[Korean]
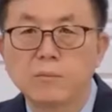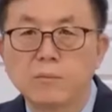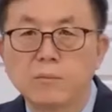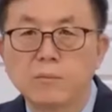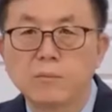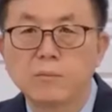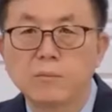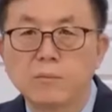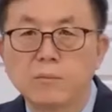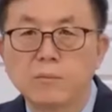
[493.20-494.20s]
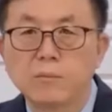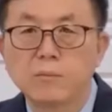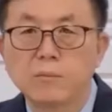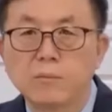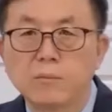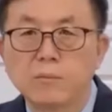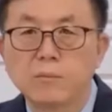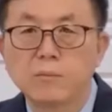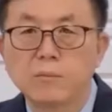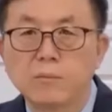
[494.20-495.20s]
현장에서도 이런 걸 하긴
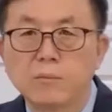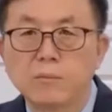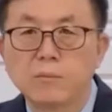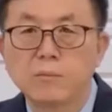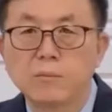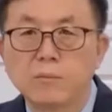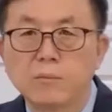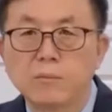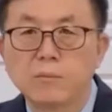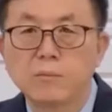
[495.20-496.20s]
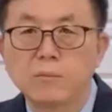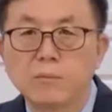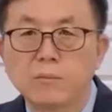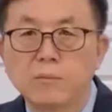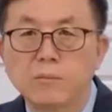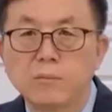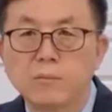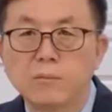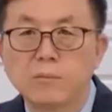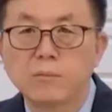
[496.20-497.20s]
하고요.
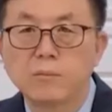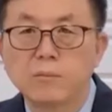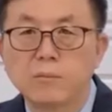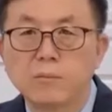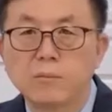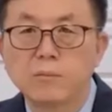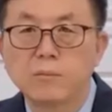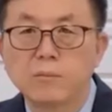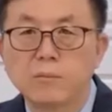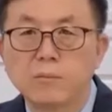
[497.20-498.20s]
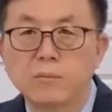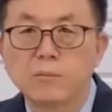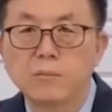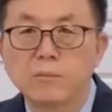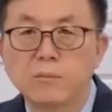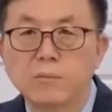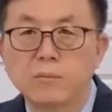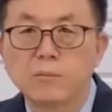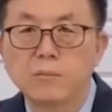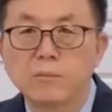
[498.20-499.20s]
점시고 굿하고
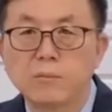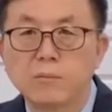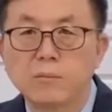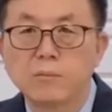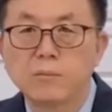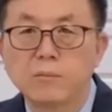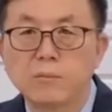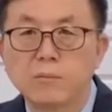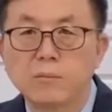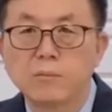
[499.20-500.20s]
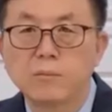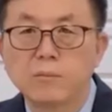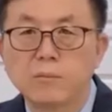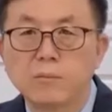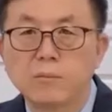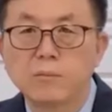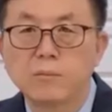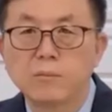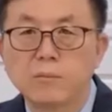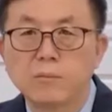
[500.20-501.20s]
이게 뭐 전도하러 학창수일학교로
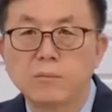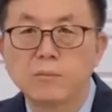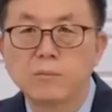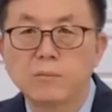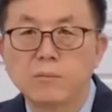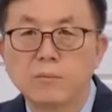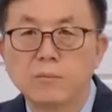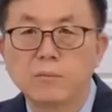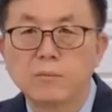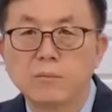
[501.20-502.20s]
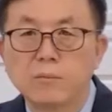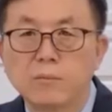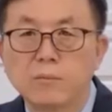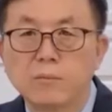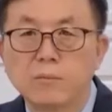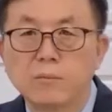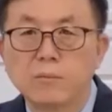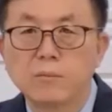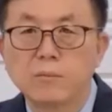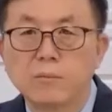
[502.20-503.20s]
가니까 마을에
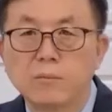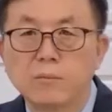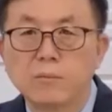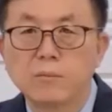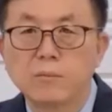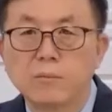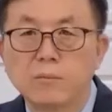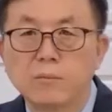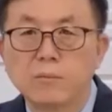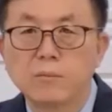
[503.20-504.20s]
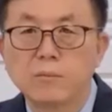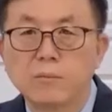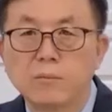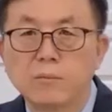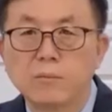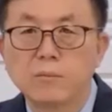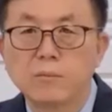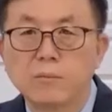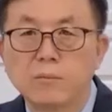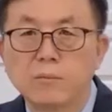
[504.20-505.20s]
또 가니 입구에 성황당이
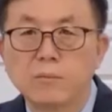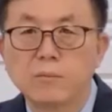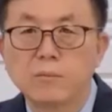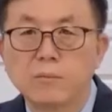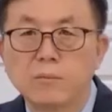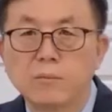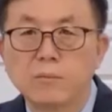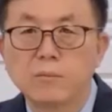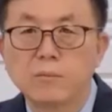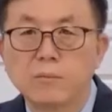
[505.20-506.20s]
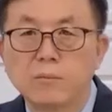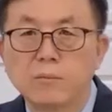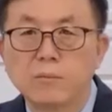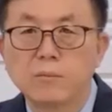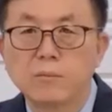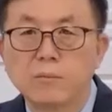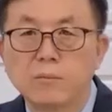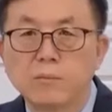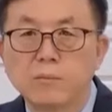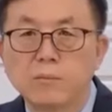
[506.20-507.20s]
있는데 성황당을 보고
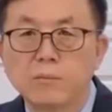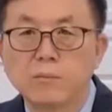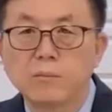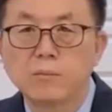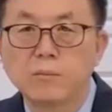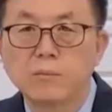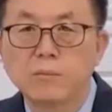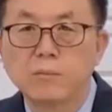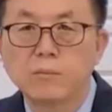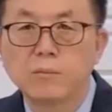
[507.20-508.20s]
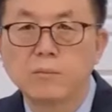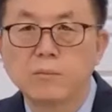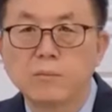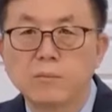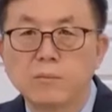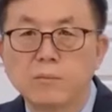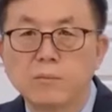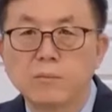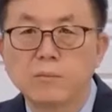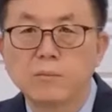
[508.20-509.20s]
가슴이 뭐간데
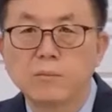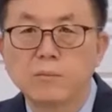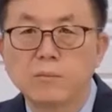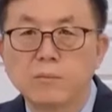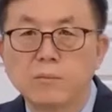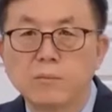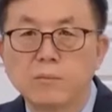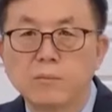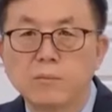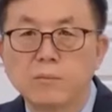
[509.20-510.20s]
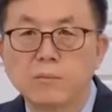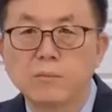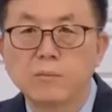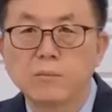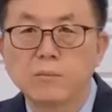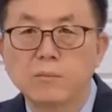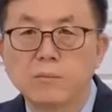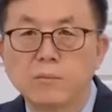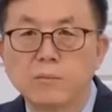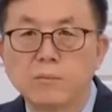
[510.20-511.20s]
가니까 동네에 그냥
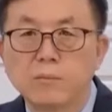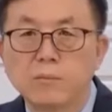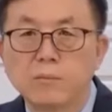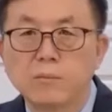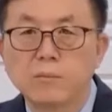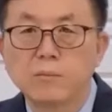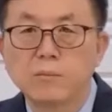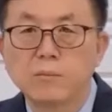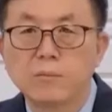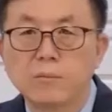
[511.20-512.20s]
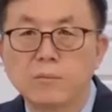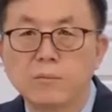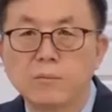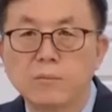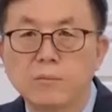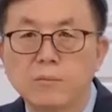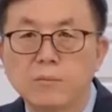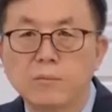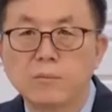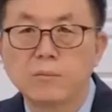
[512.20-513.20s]
정신문제 있는 아들이 몇 명이 그냥
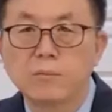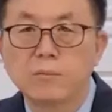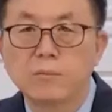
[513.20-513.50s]
돌아다녀. 니